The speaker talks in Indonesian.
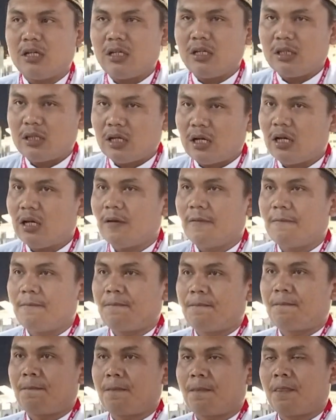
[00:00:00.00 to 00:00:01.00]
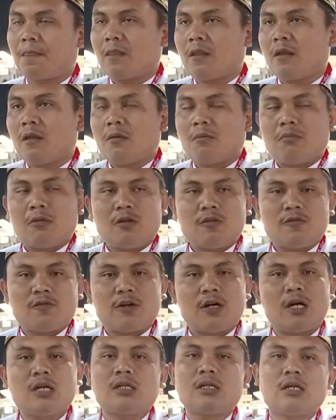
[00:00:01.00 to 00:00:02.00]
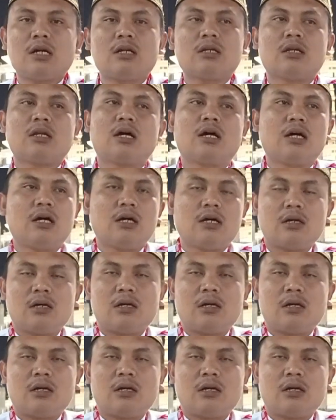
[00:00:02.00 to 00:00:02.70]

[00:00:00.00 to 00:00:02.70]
kita, manfaatkanlah